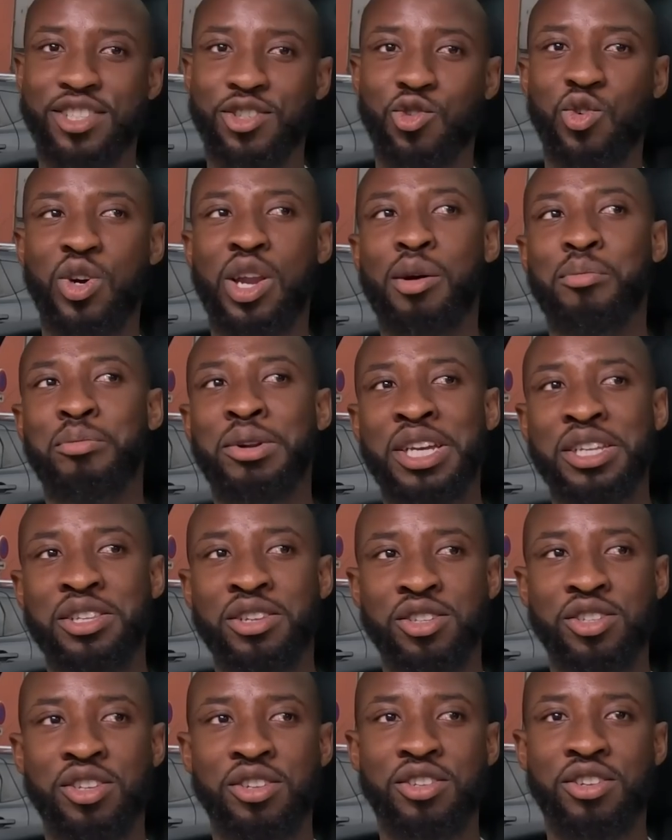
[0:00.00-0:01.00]
je joue à la play de
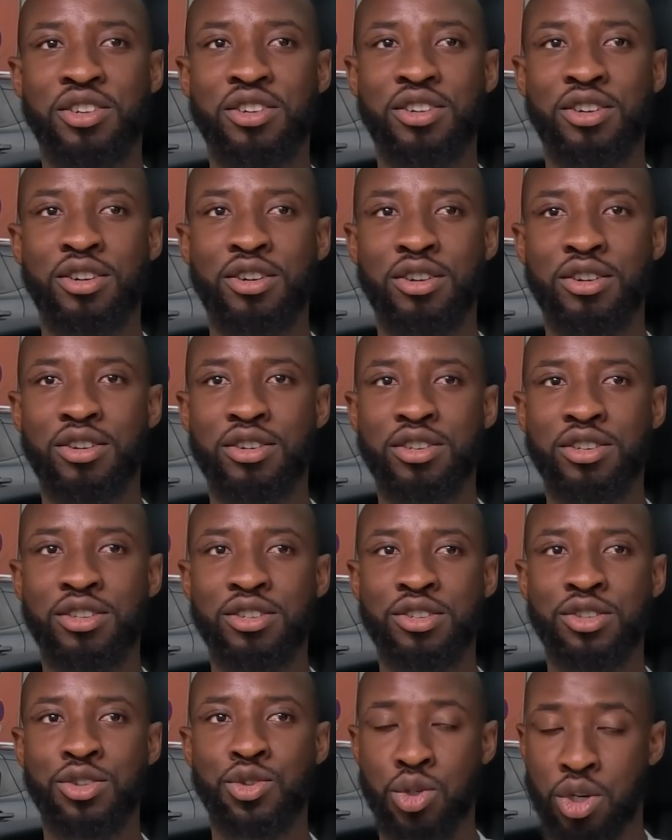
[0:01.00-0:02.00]
temps en temps. Ouais.
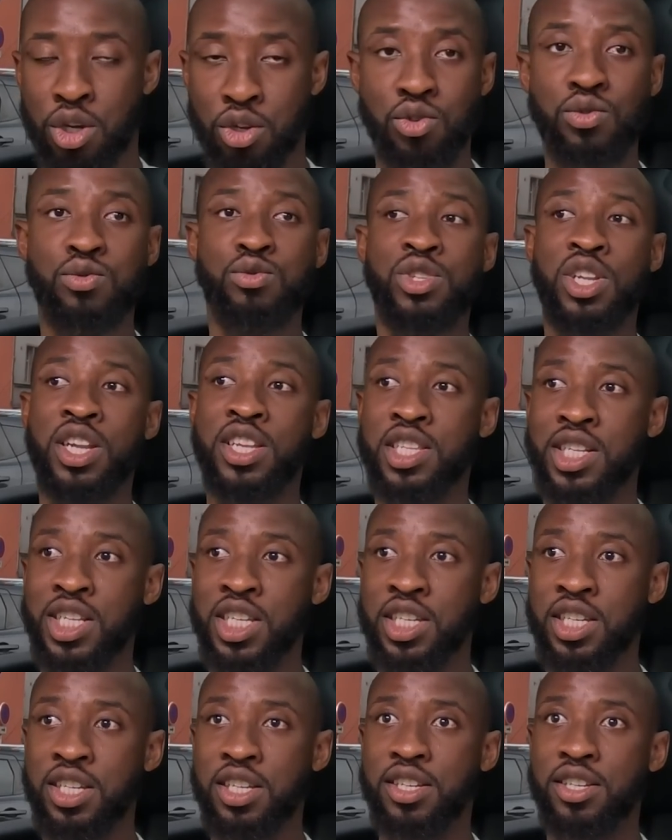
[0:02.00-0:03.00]
Je regarde du foot à la télé.